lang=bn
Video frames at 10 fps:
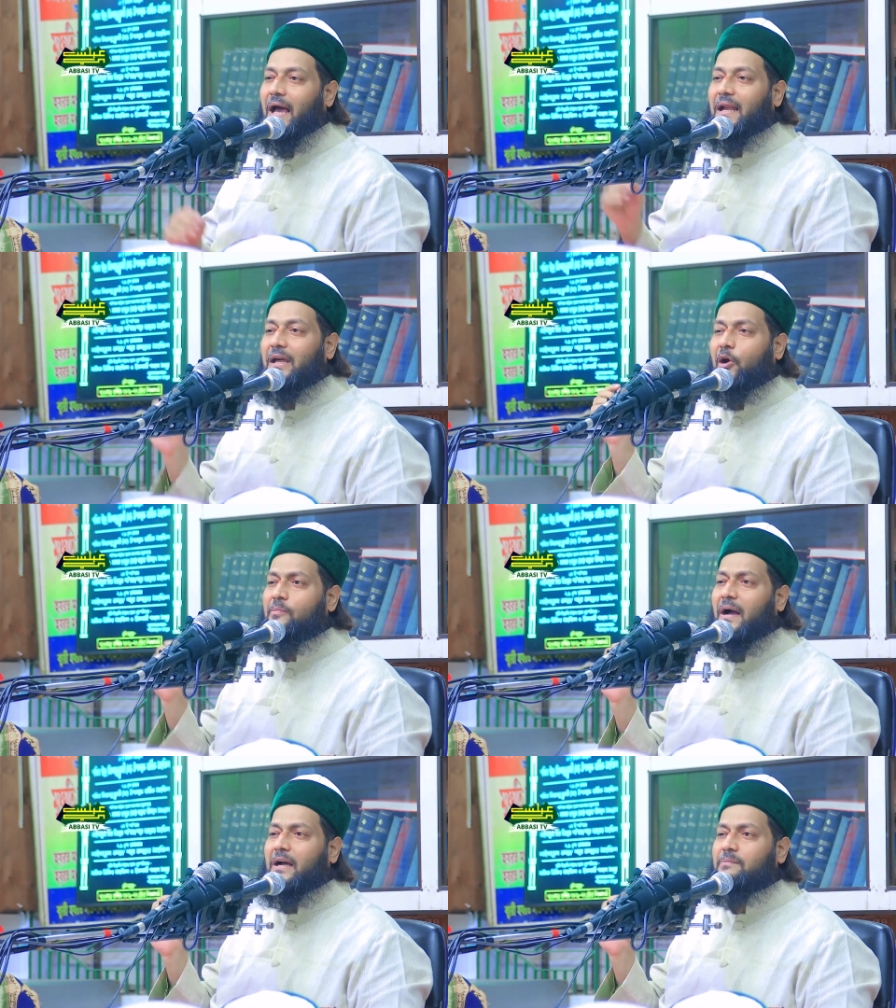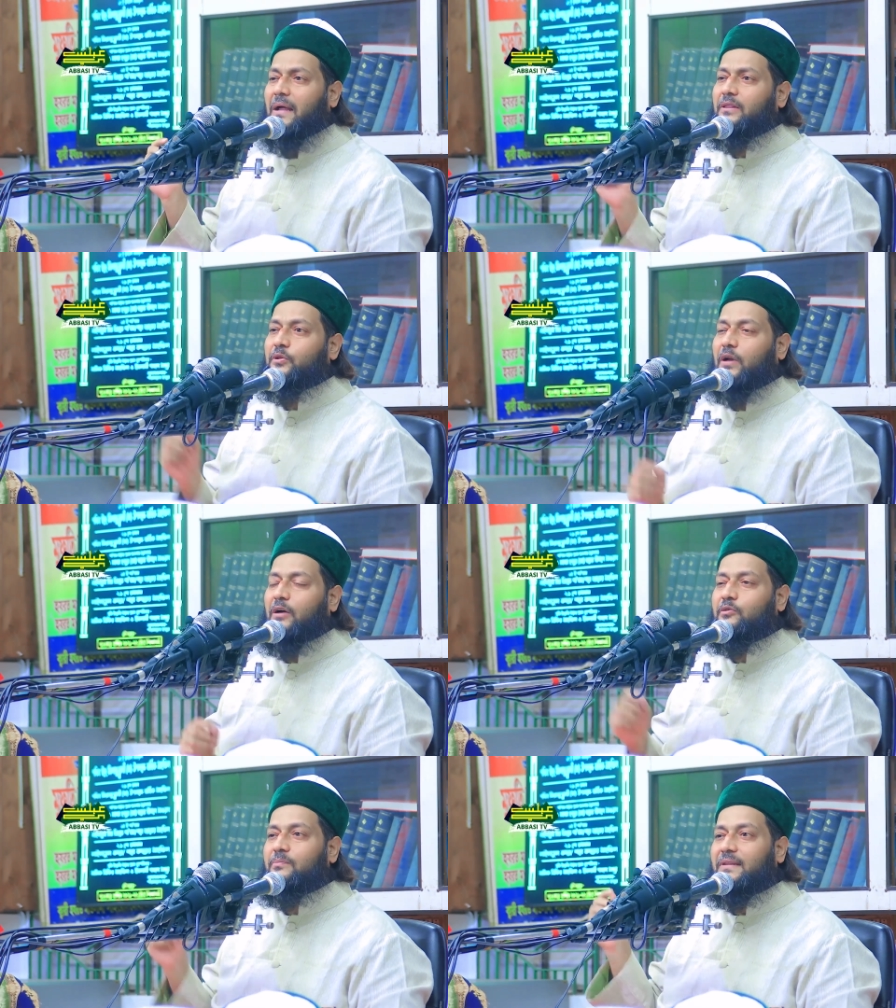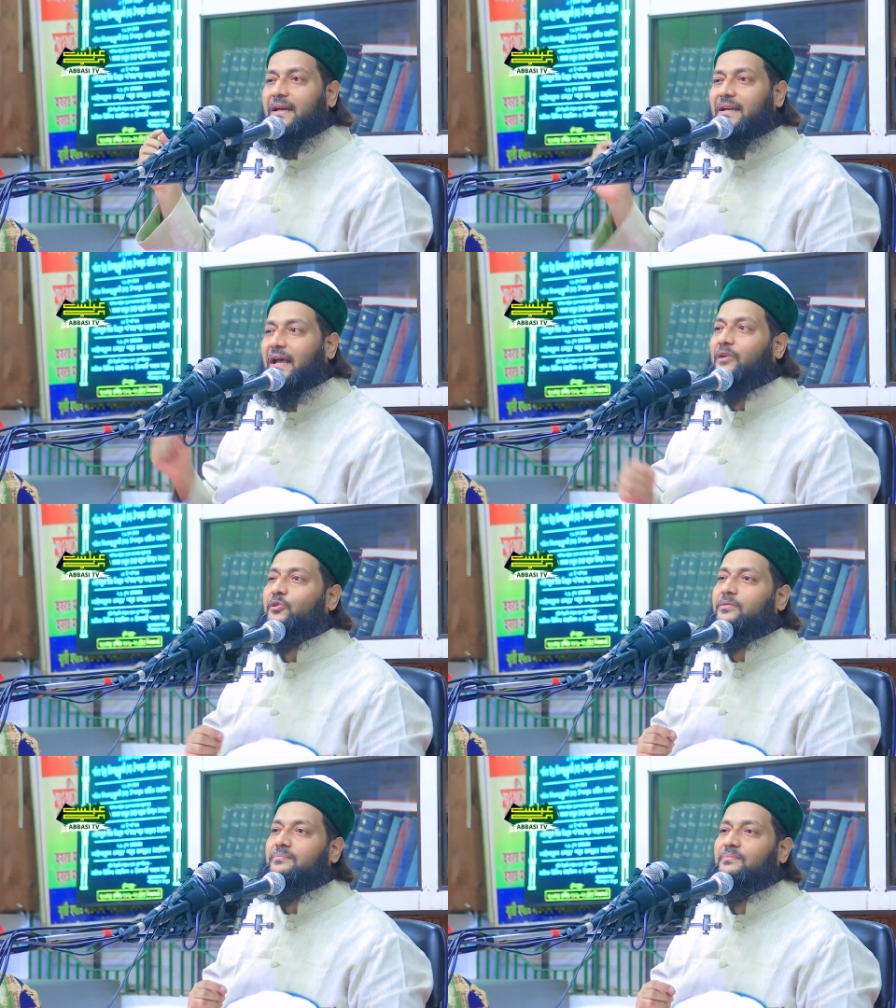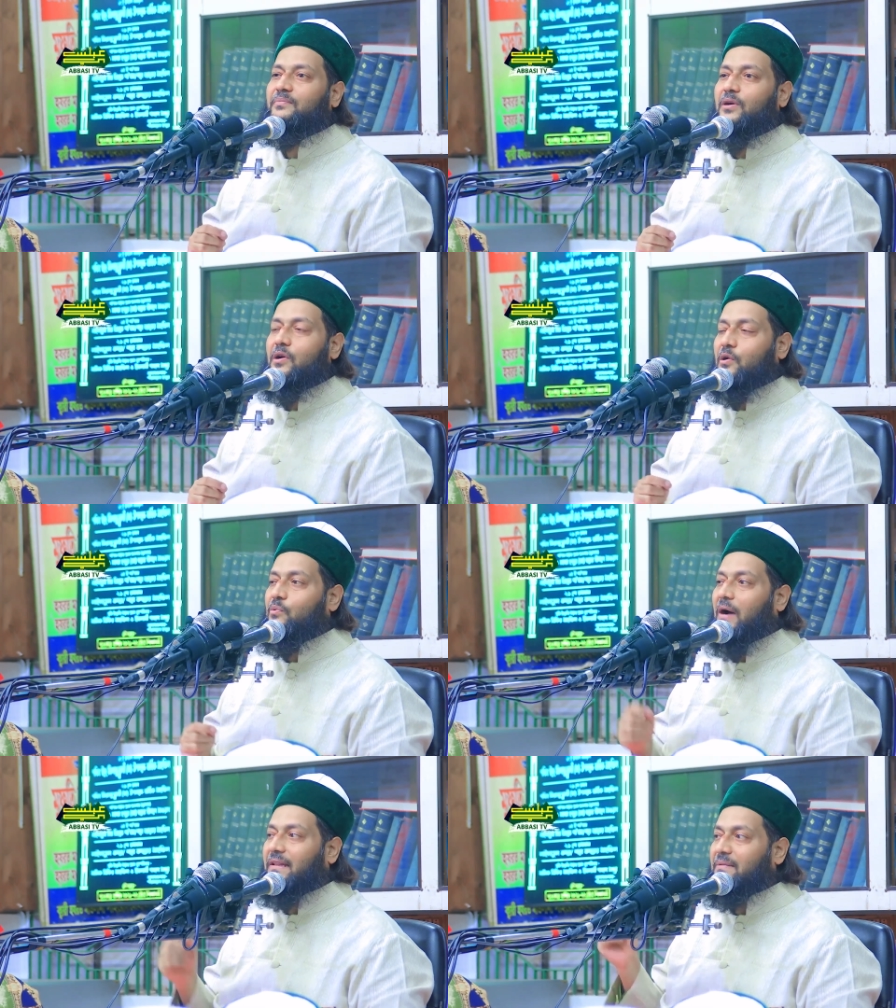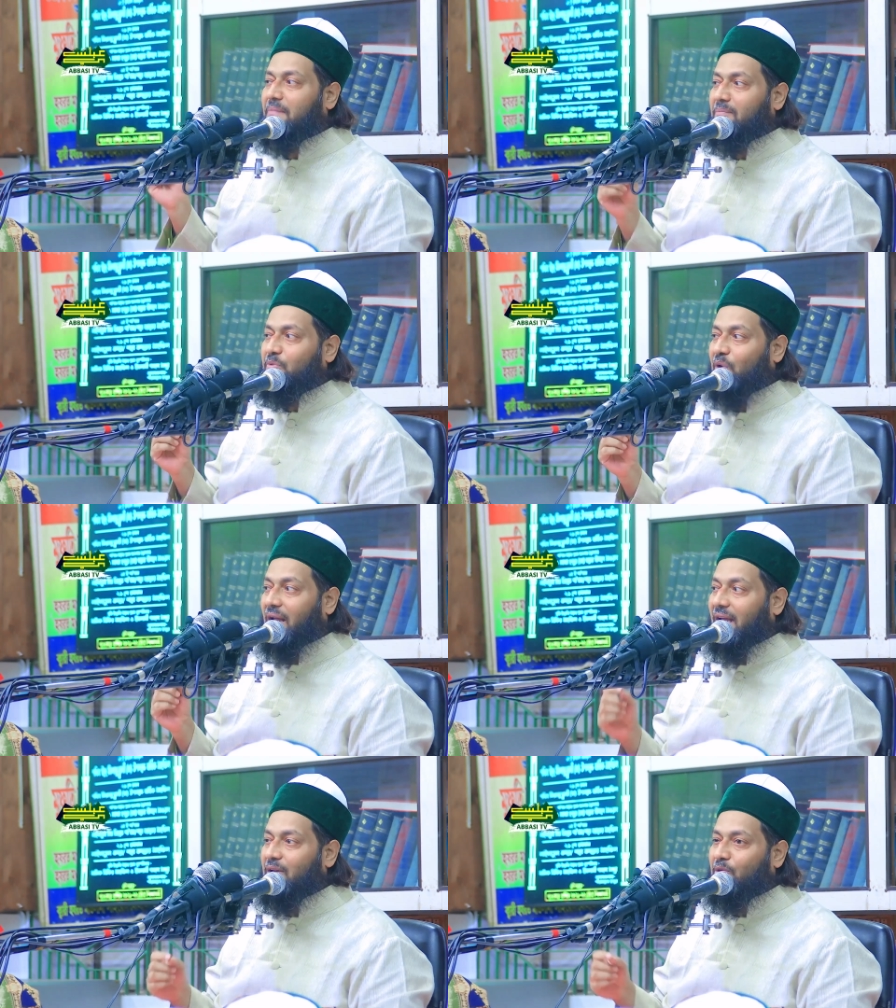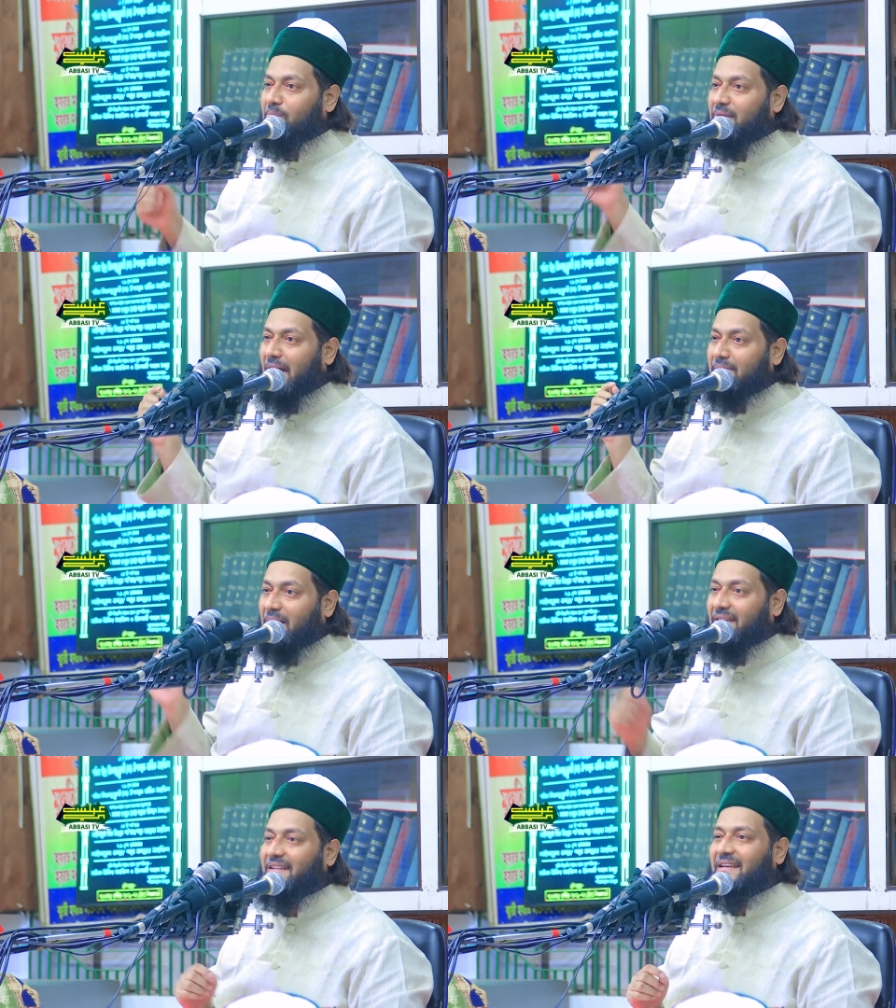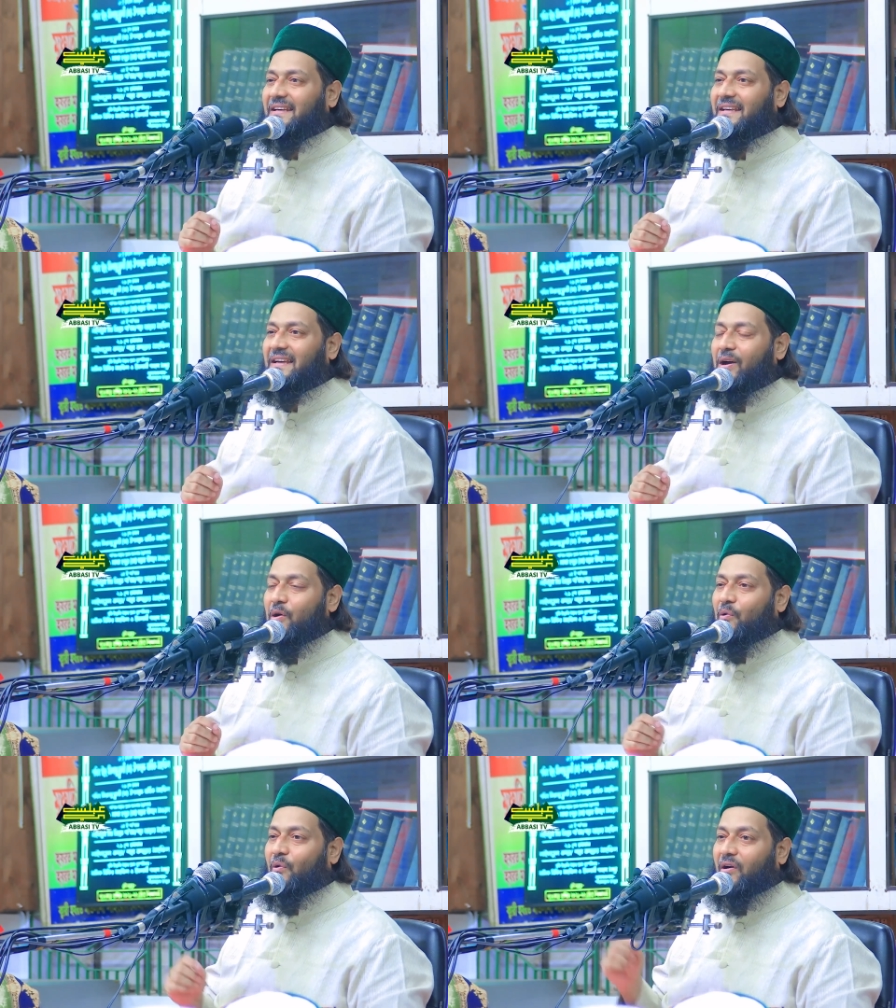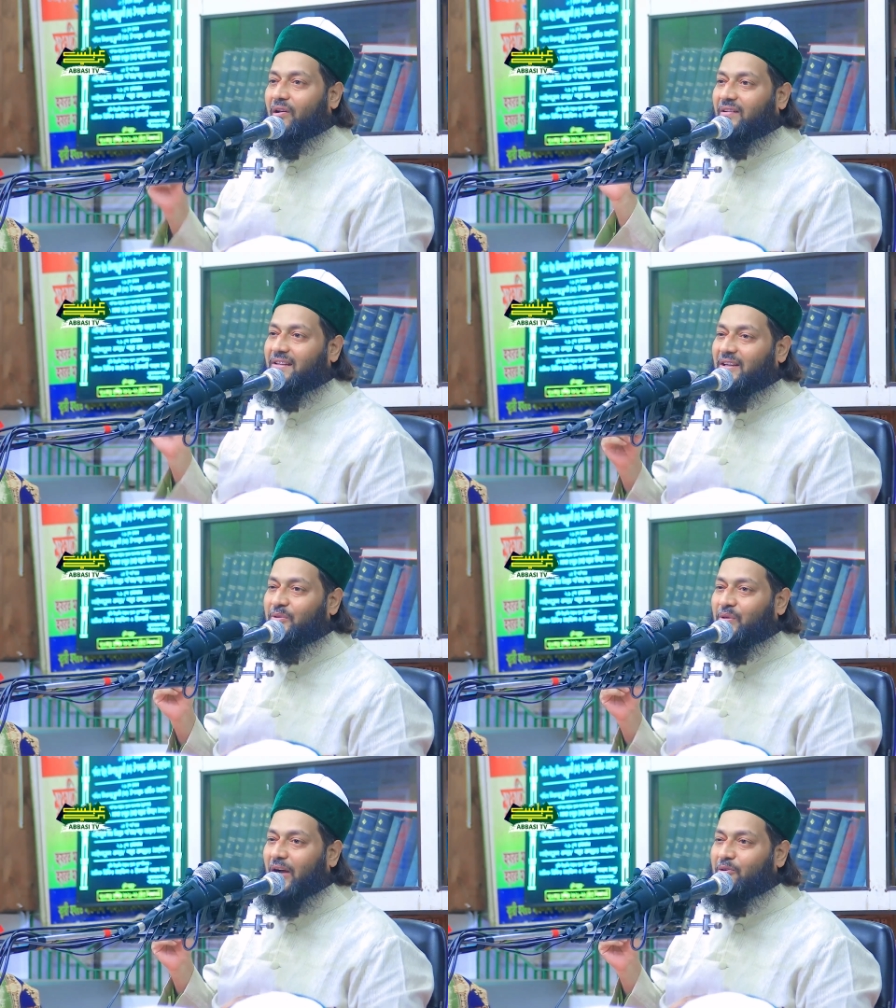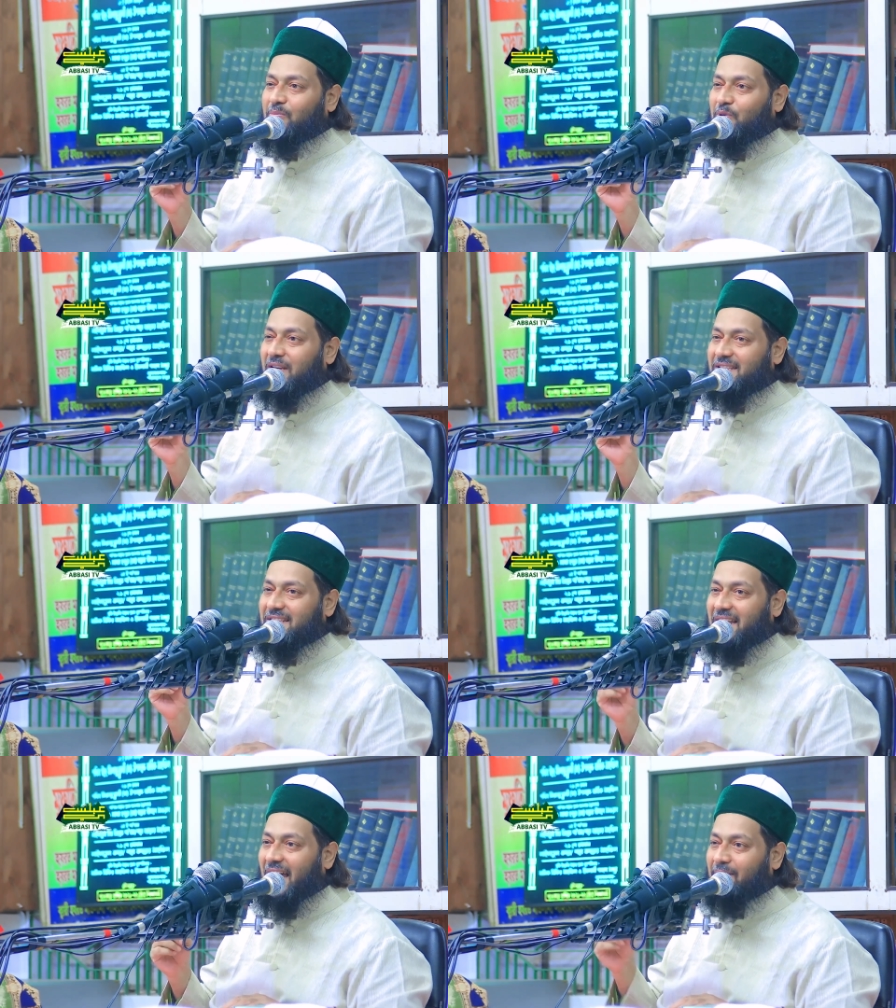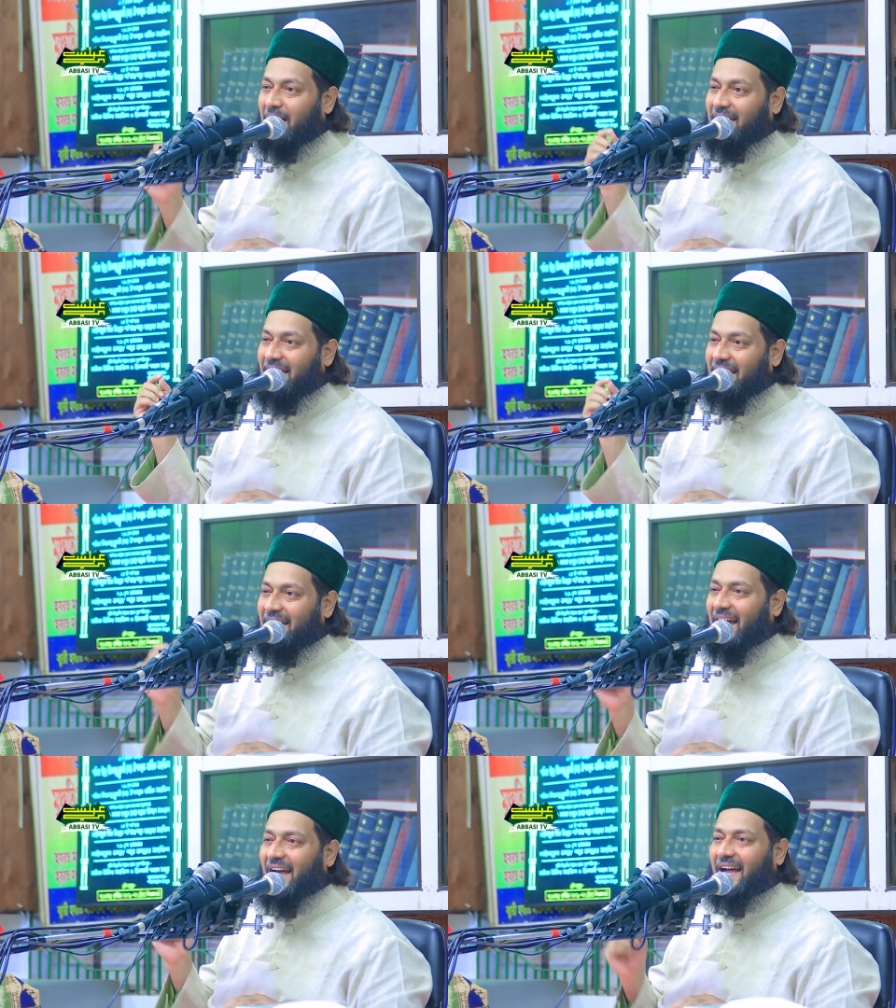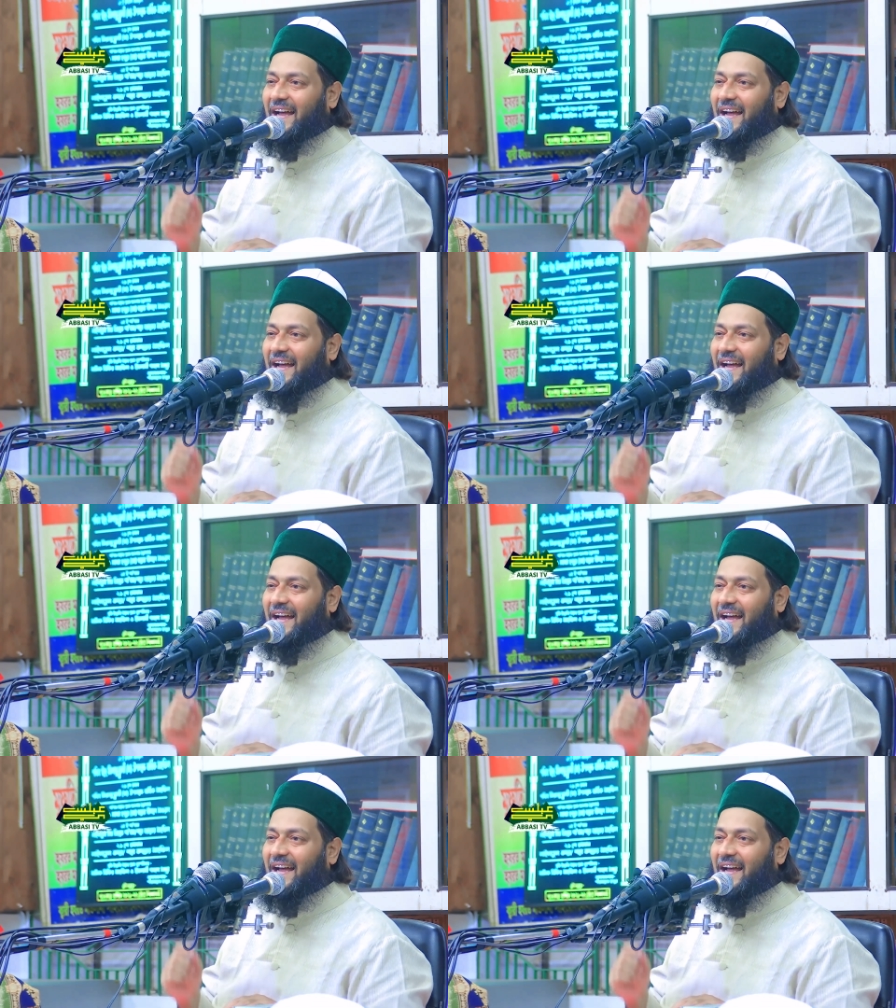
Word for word: আলিয়াউমা আকমালতু লাকুম দীনাকুম ওয়া আতমামতু আলাইকুম নি'মাতি ওয়া রাদিতু ইসলাম দীনা